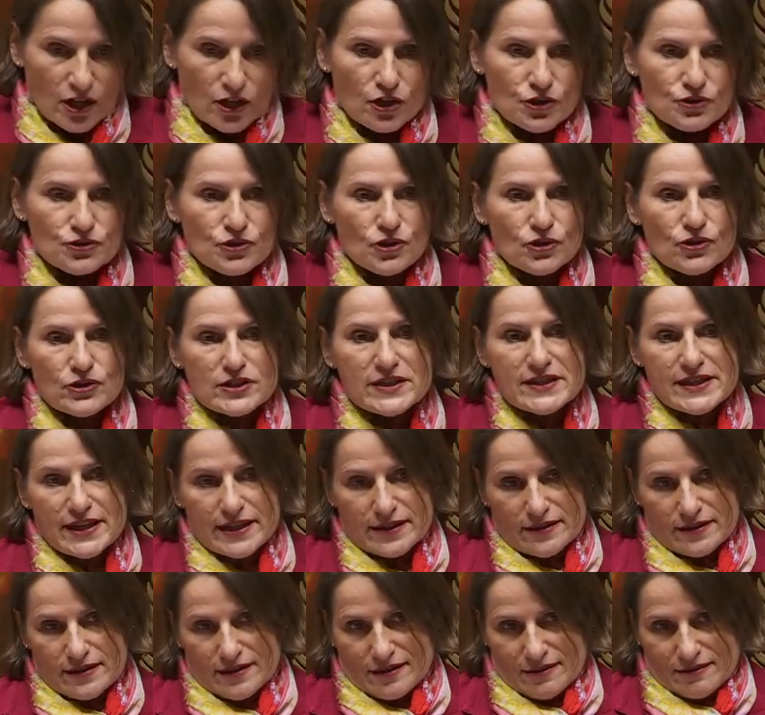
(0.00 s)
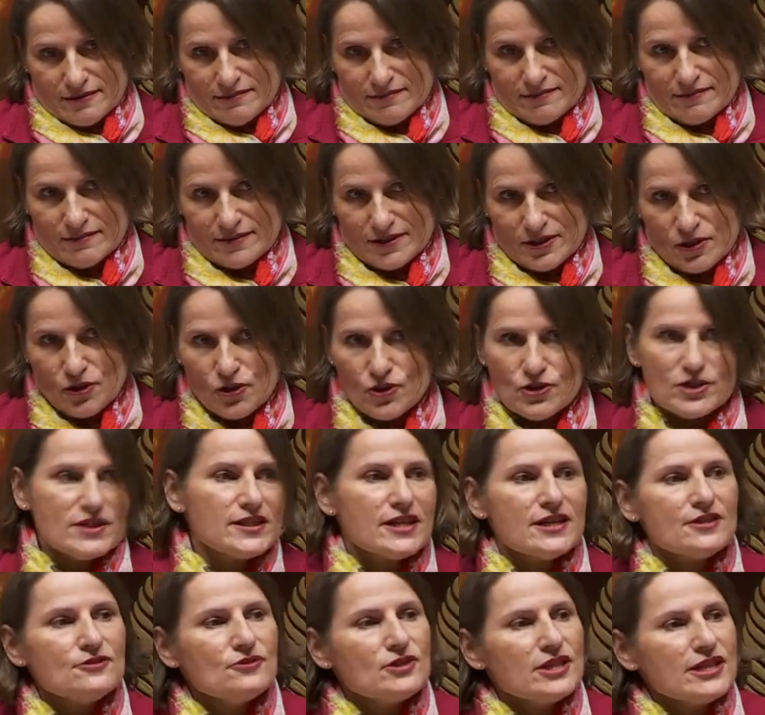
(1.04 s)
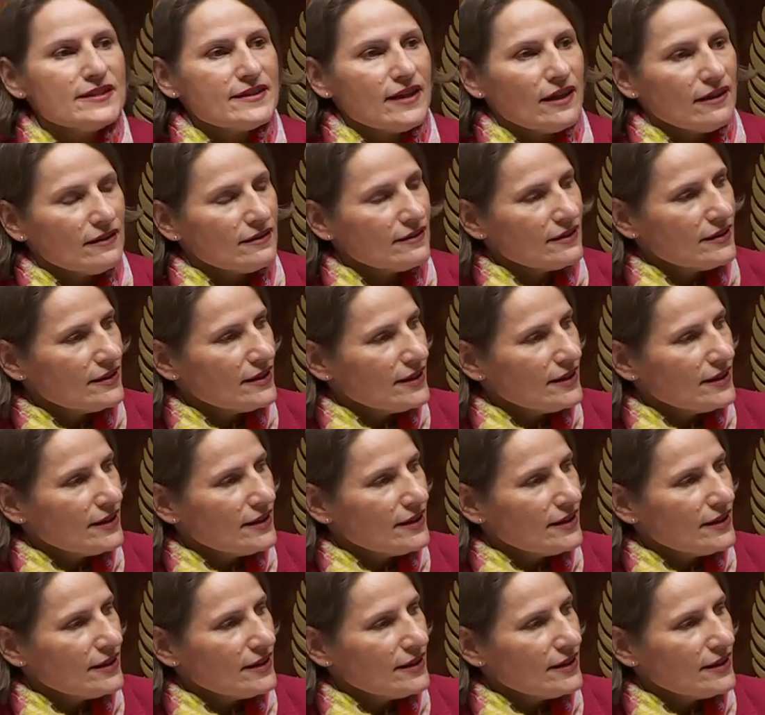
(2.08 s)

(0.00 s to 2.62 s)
Quant aux recettes, aux recettes de l'État,